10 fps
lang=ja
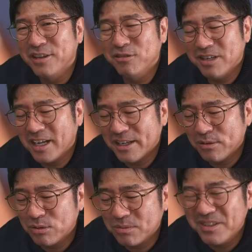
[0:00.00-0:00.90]
世の中
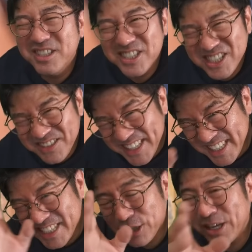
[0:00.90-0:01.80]
のことも含め
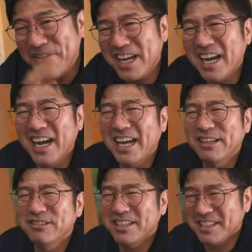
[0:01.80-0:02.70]
て一生懸命考え
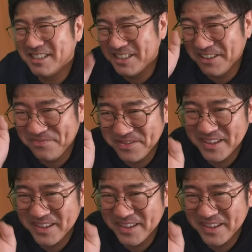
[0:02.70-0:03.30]
てるわけですよ。